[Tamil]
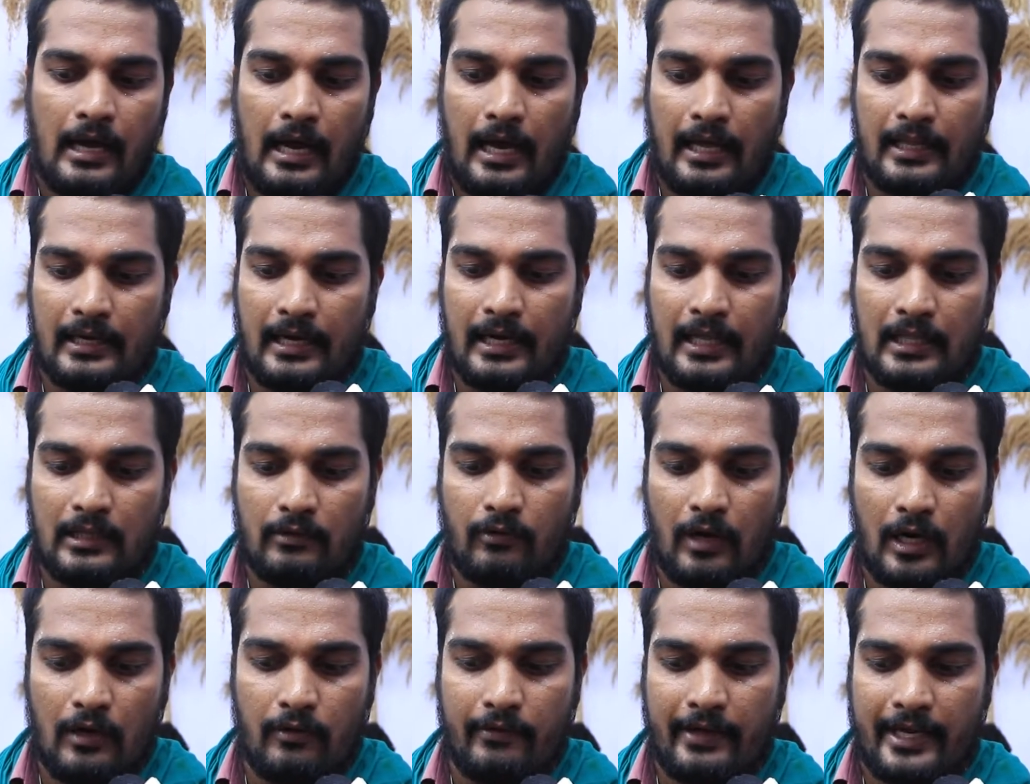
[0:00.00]
அதனால் அது
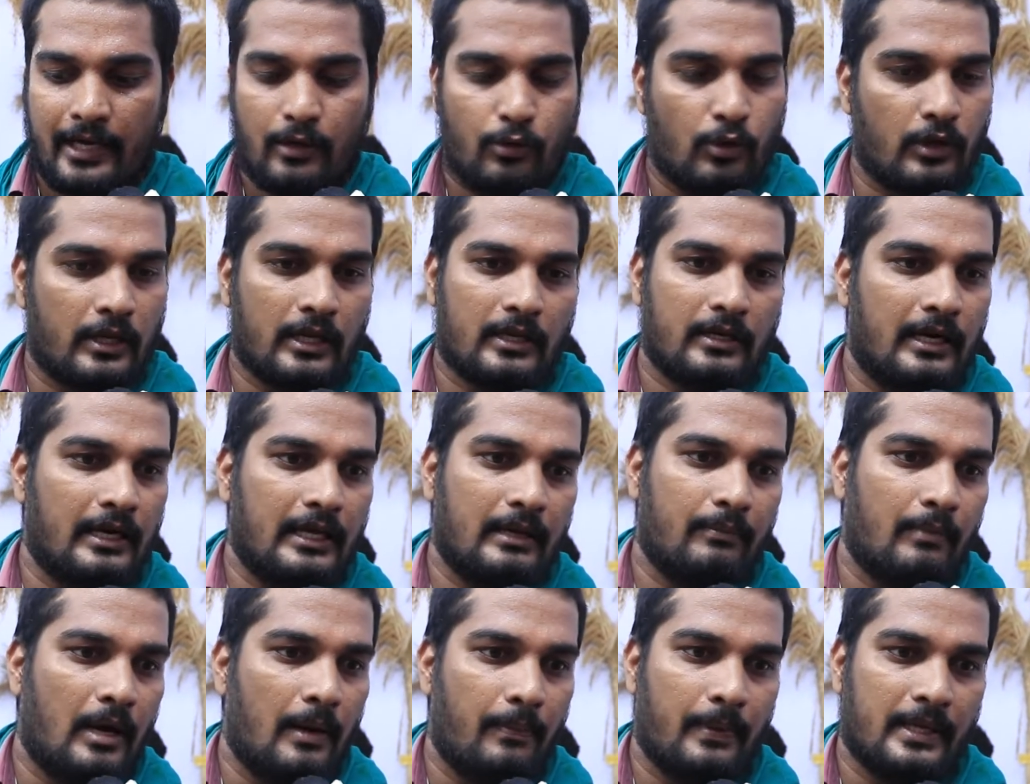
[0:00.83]
வலுவை
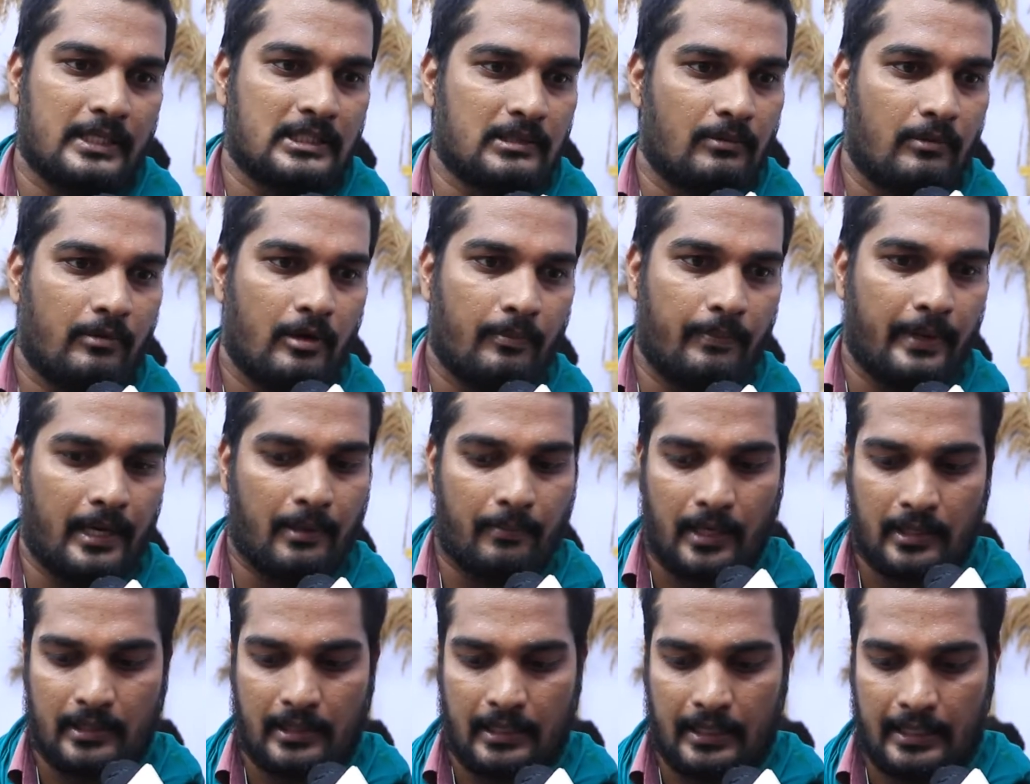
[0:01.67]
கொடுக்குறதுனால மாப்பிள்ளை சம்பவாக
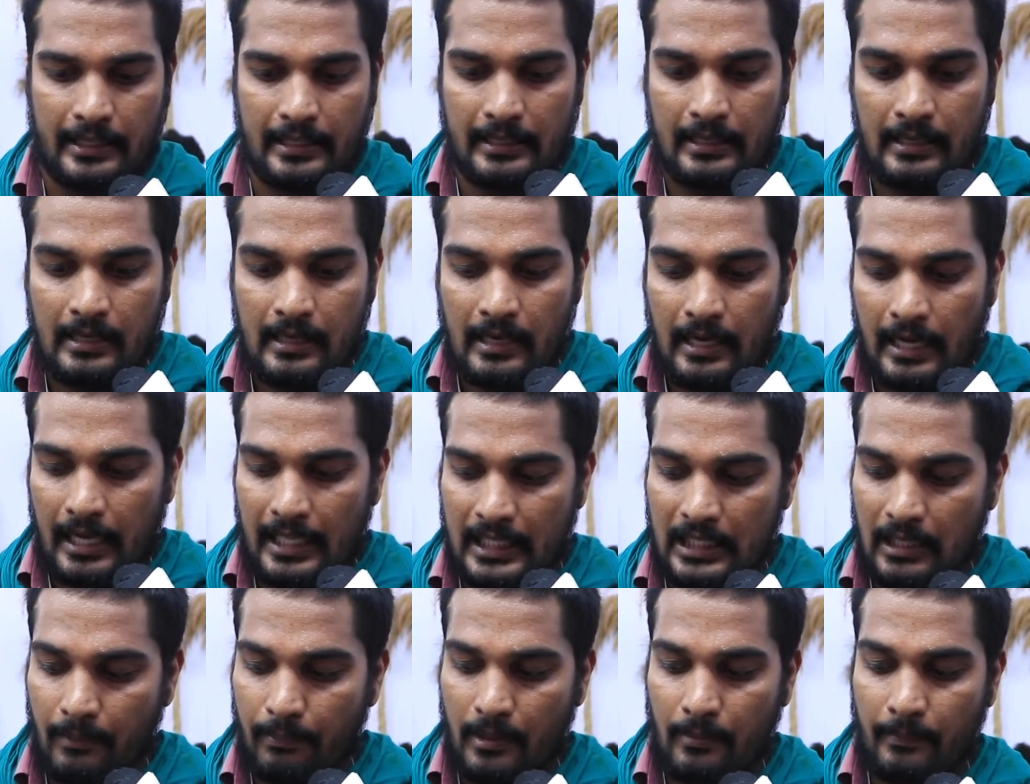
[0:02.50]
பயன்படுத்தினாங்க
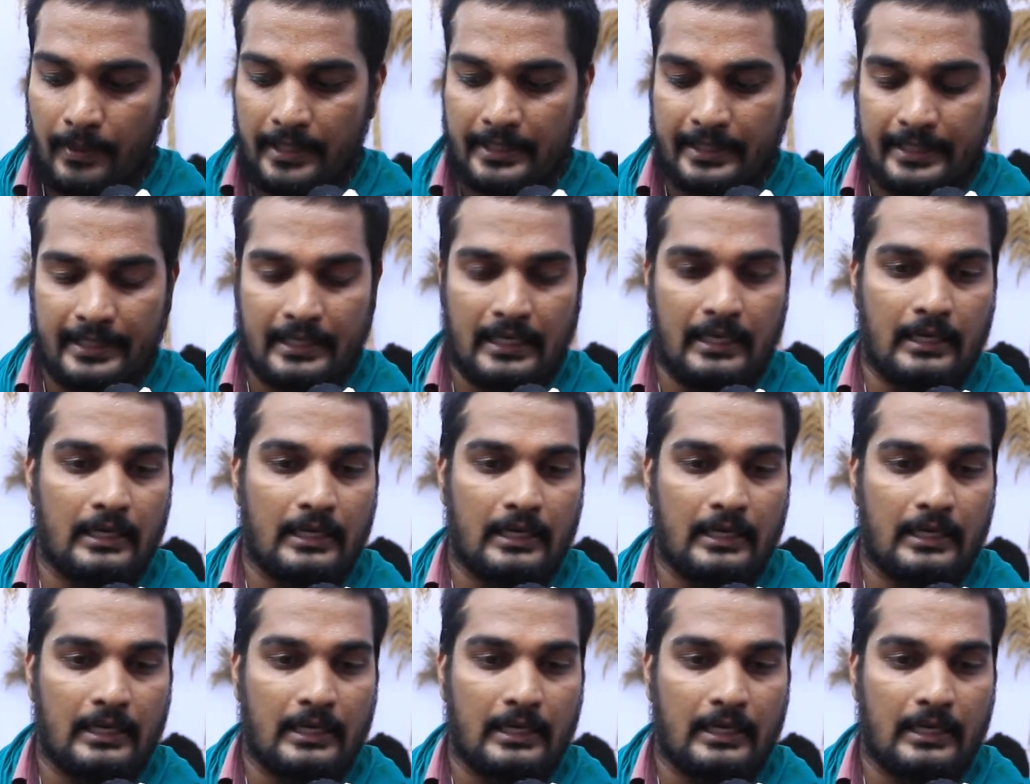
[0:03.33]
அதுக்கப்புறம் பார்த்தீங்கன்னா